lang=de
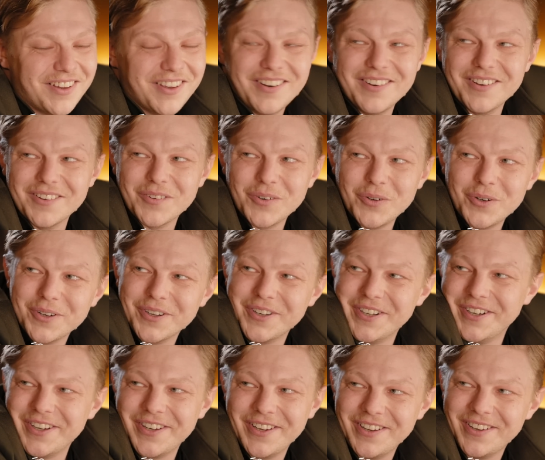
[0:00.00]
Keine
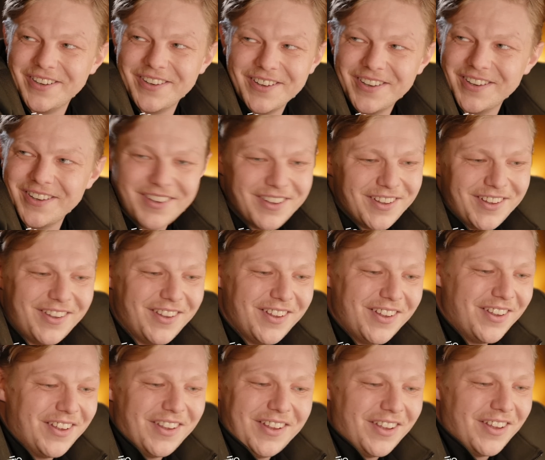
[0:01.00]
Sorge,
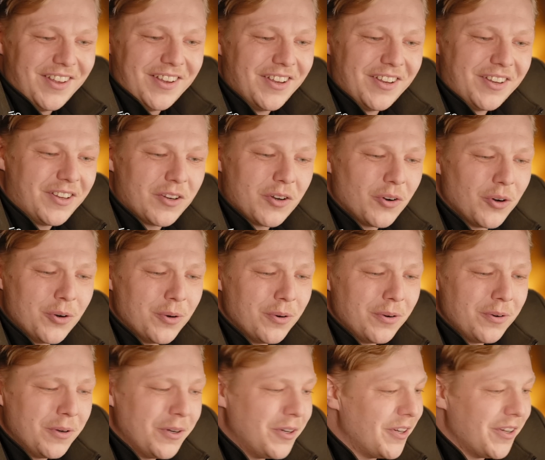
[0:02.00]
ich
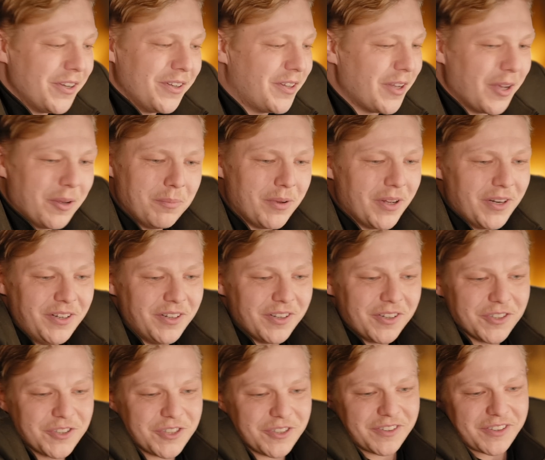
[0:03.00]
glaube, dein
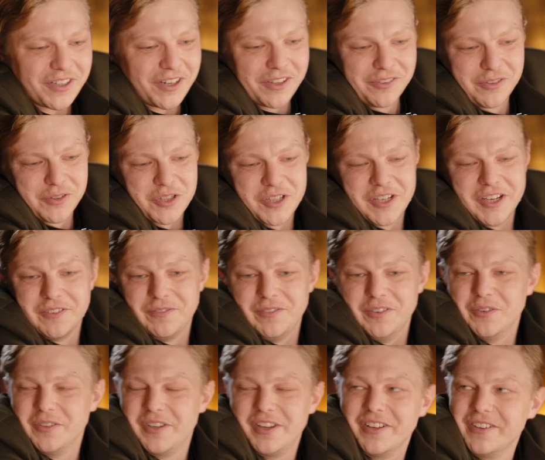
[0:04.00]
Berlinerisch ist gar nicht so schlecht,
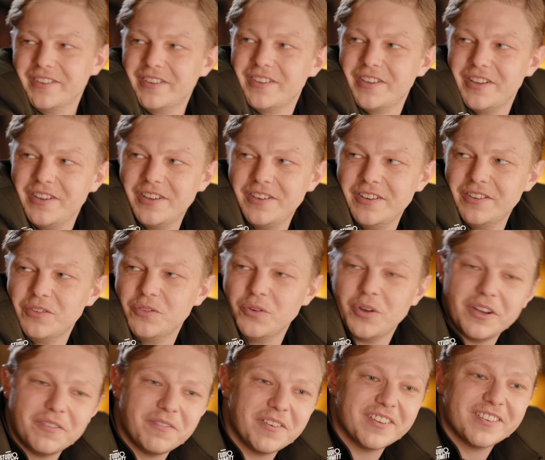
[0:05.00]
wie du denkst. Es ist
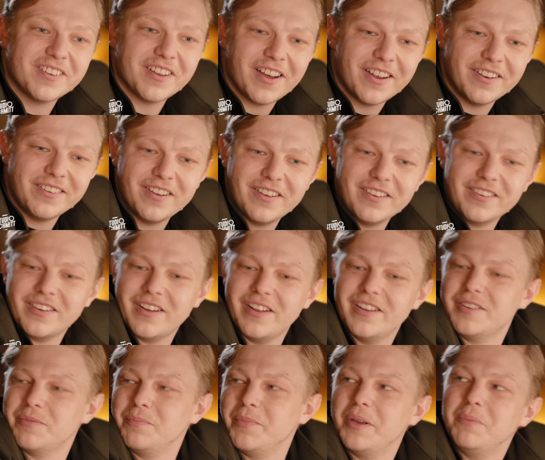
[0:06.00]
nur etwas anders
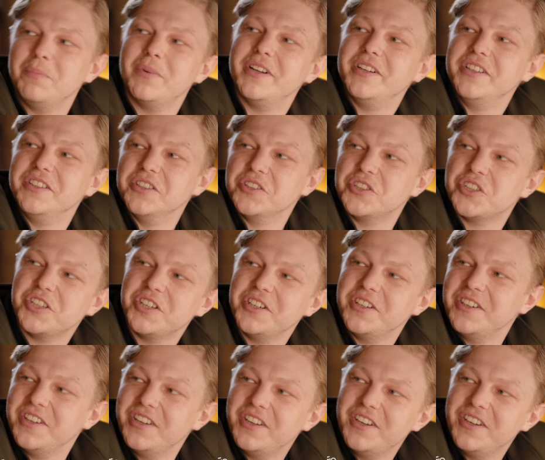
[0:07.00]
als mein Berlinerisch.